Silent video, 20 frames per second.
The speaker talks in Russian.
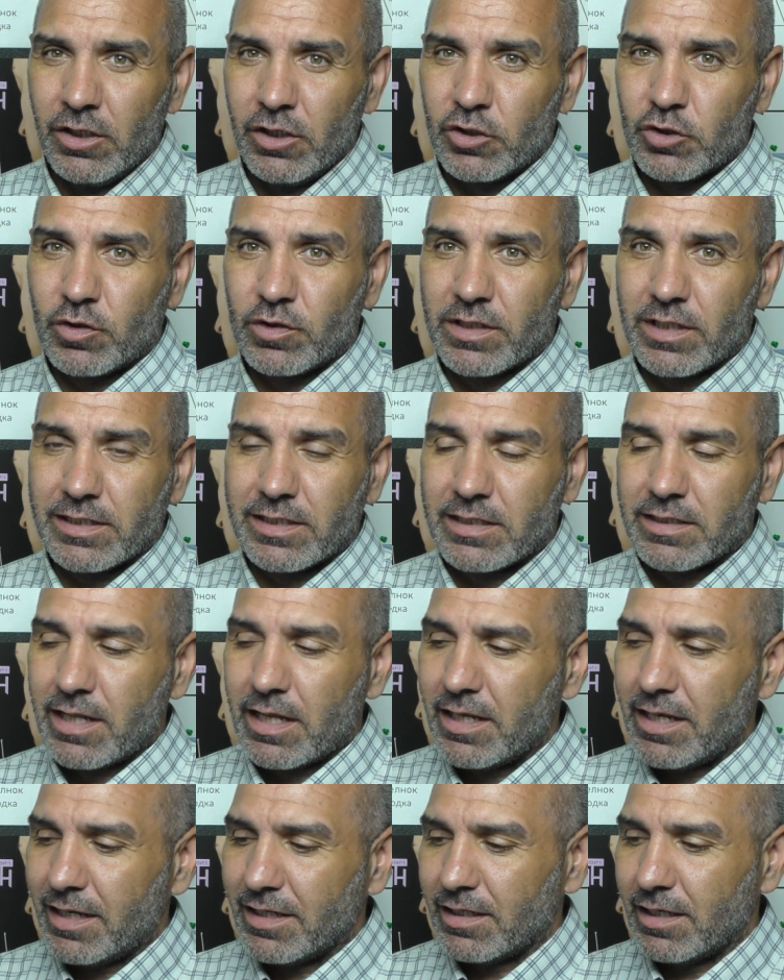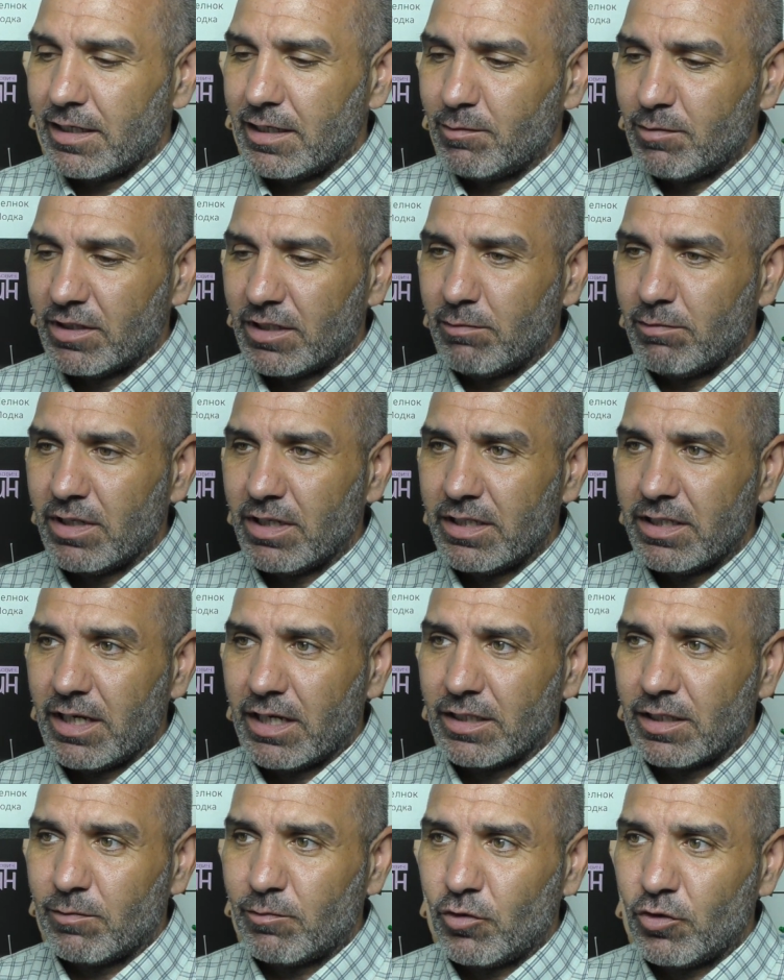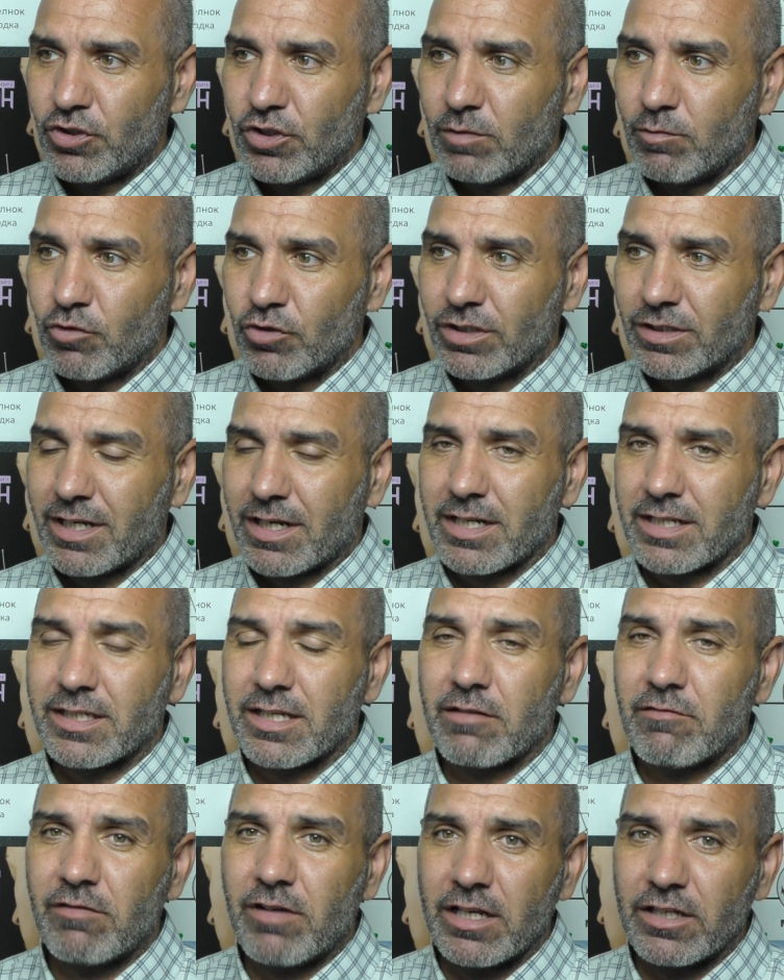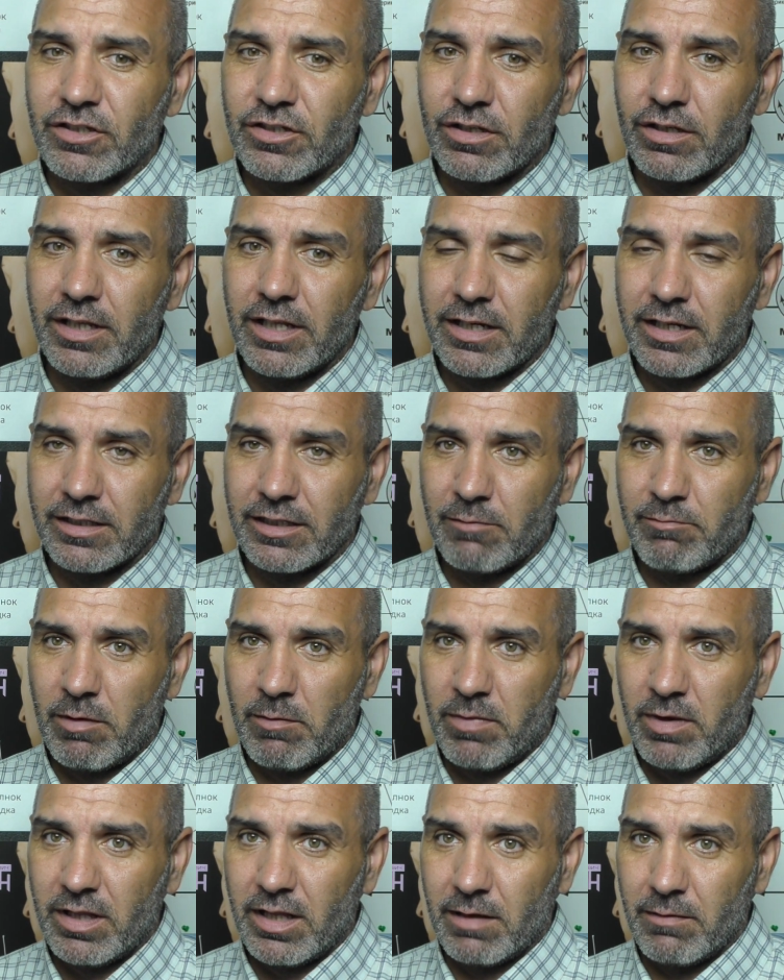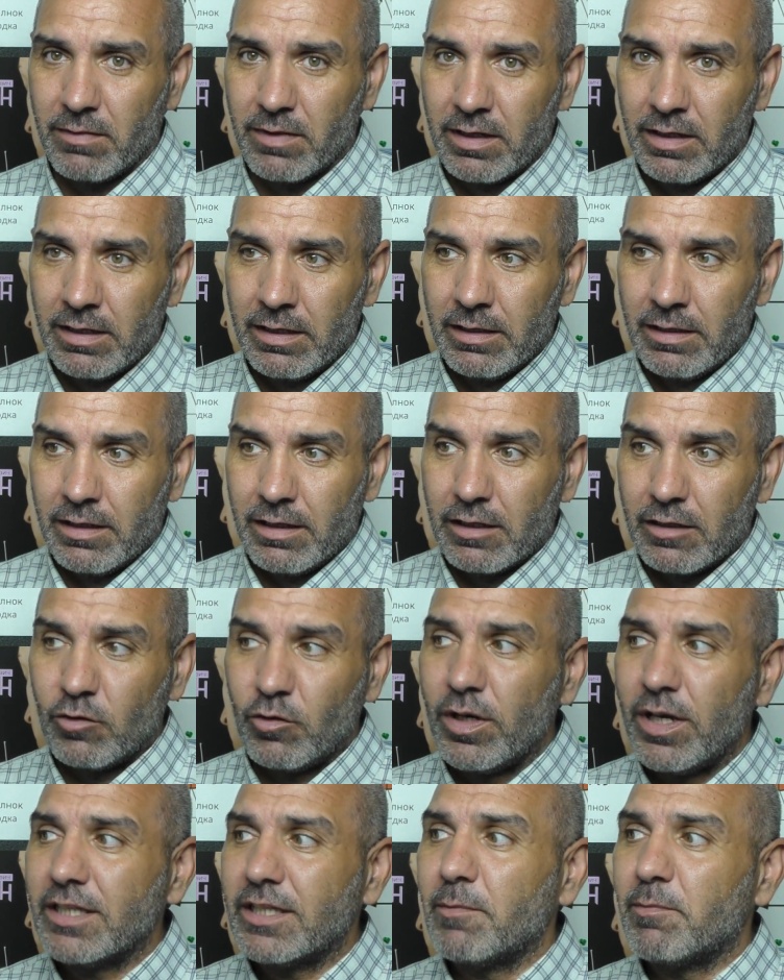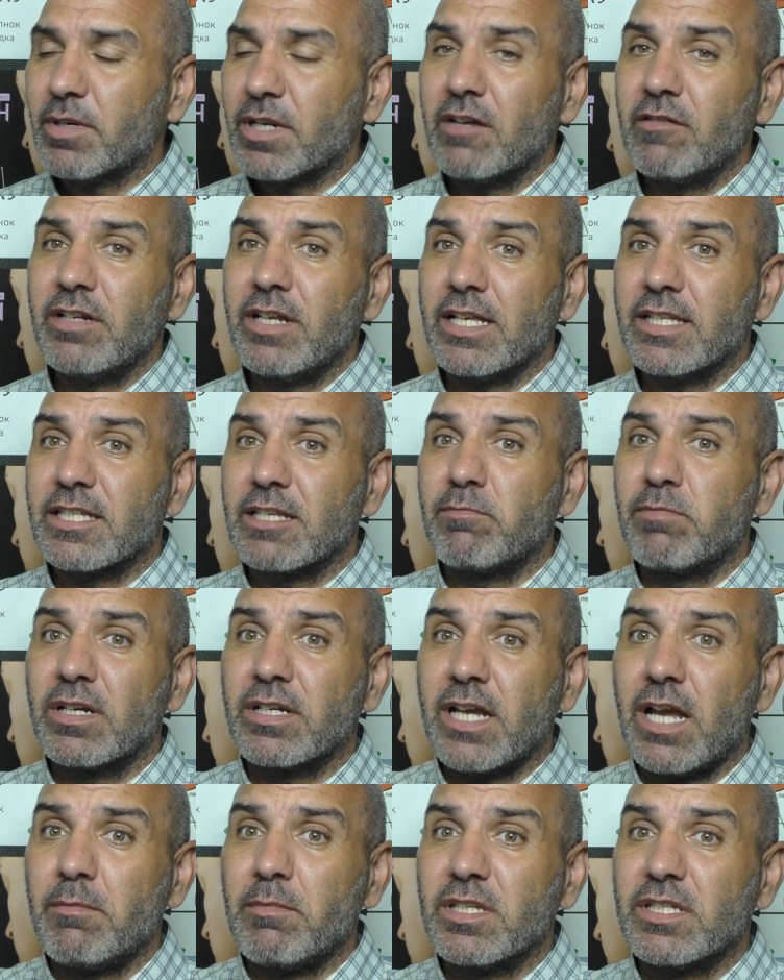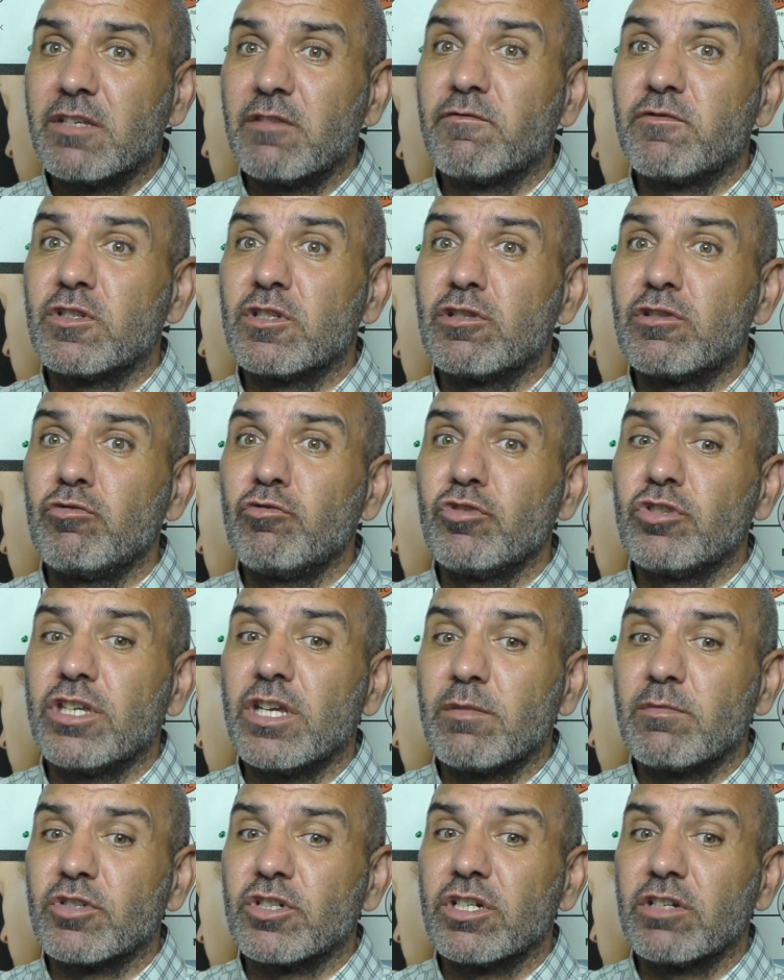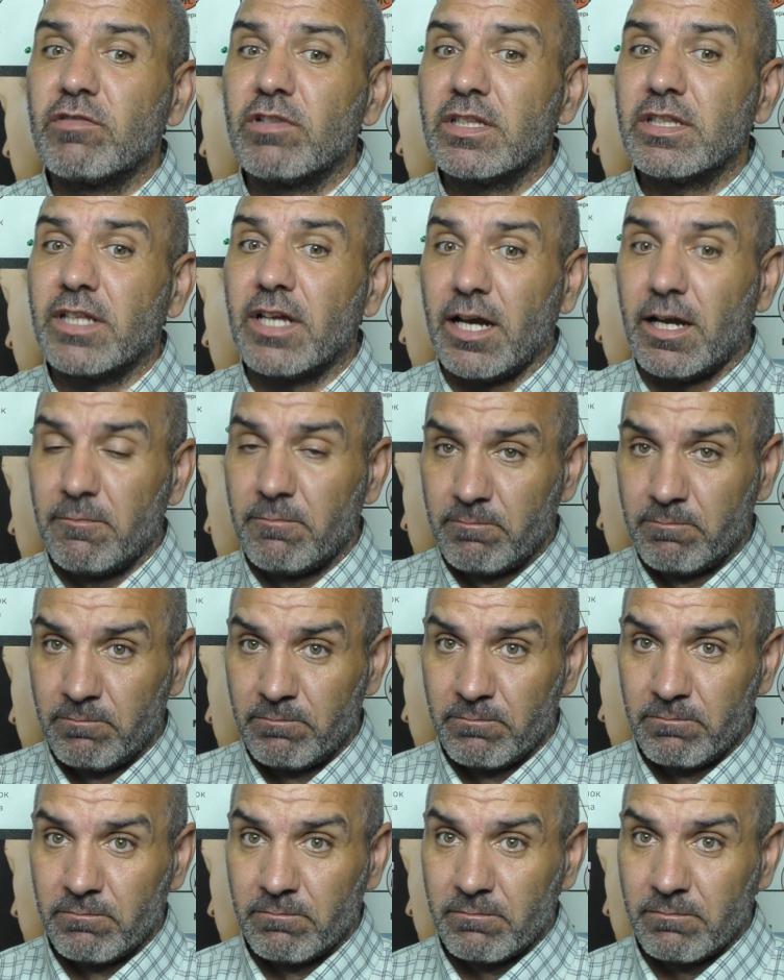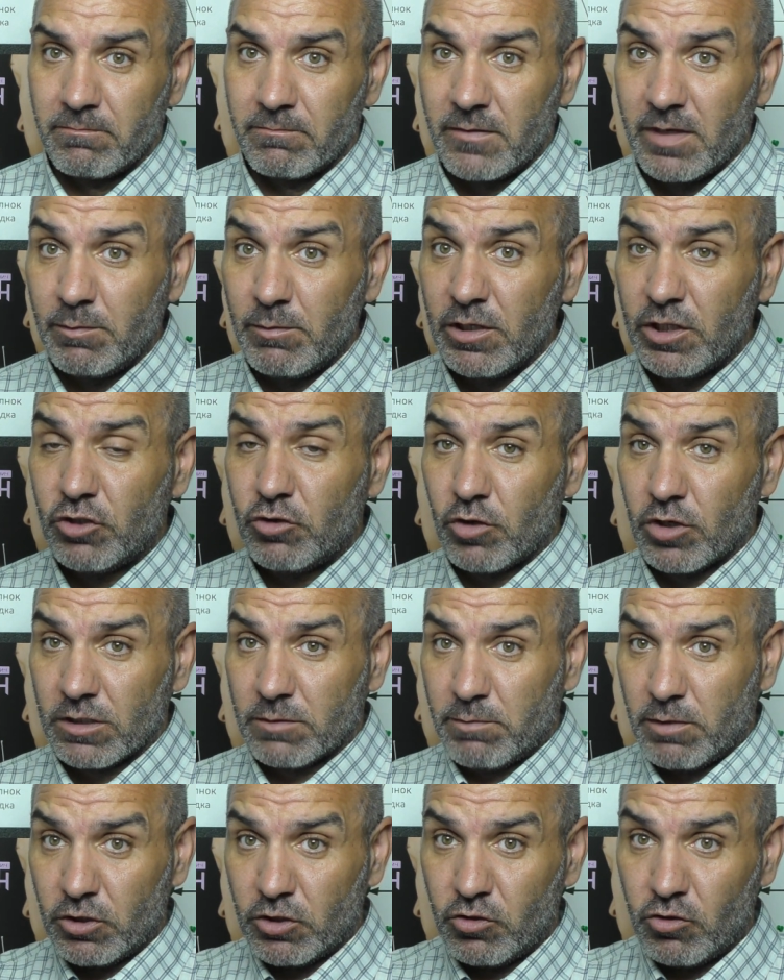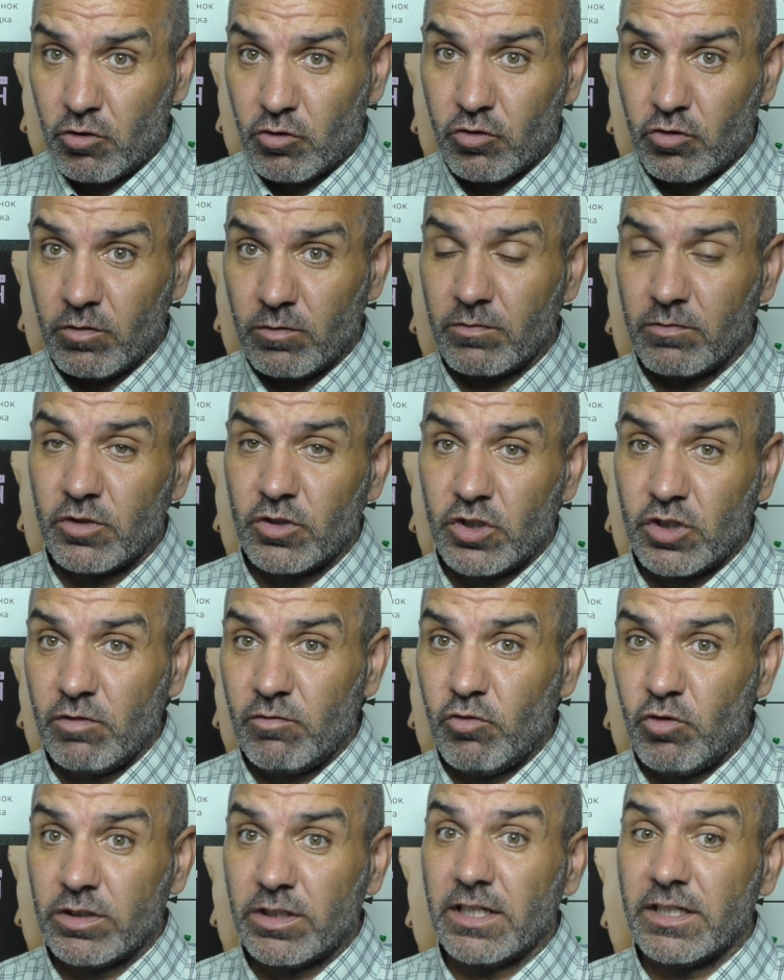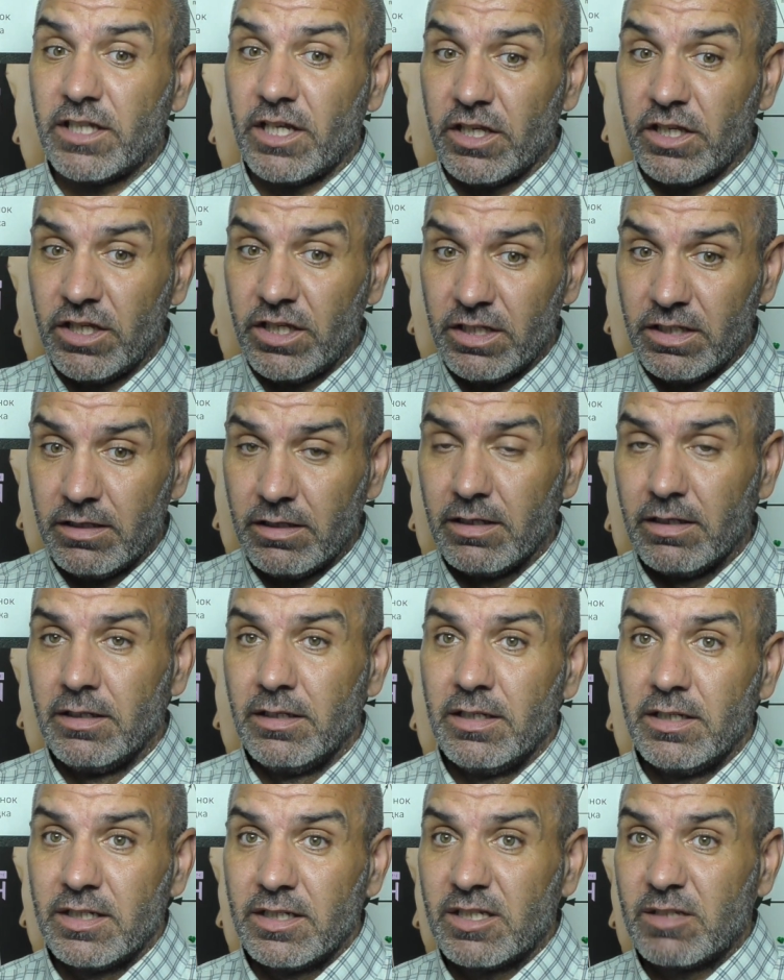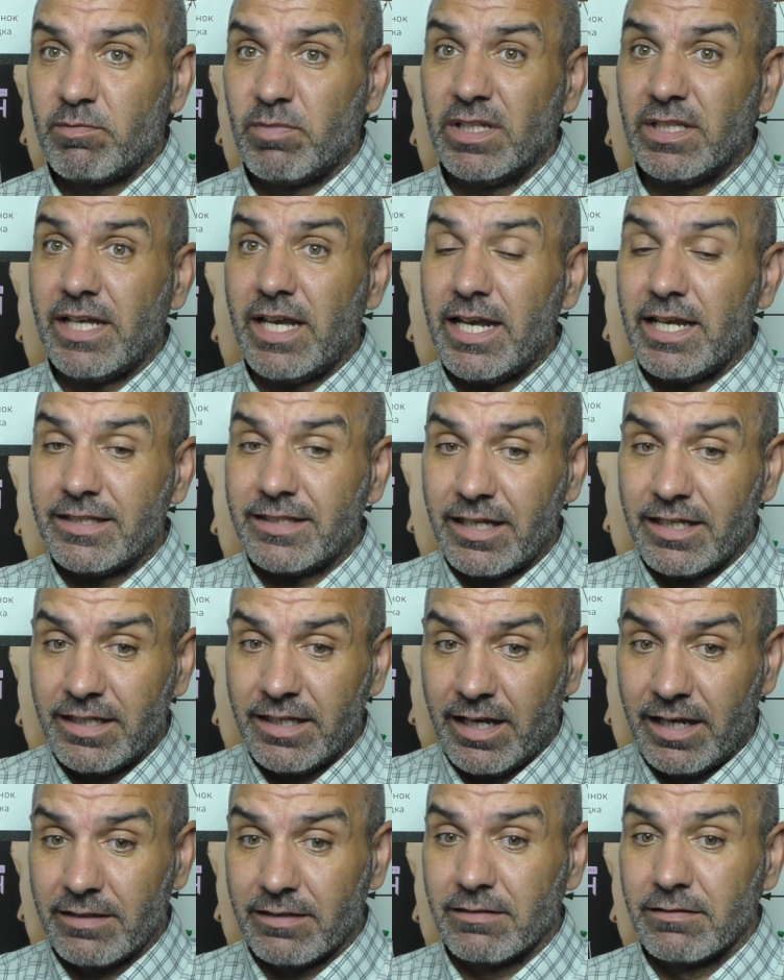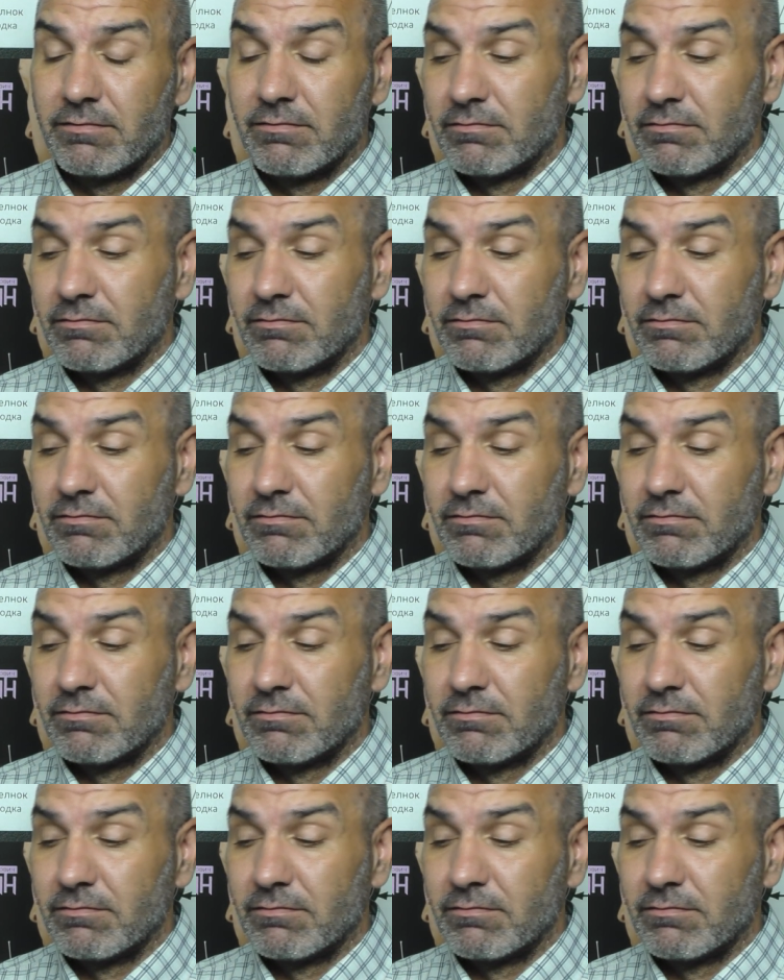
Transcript: что состояние именно меридиана почек может разорвать человека напополам. Но это проявляется пока вздутием живота. Мы еще раз подчеркиваем, живот это инь, спина это янь.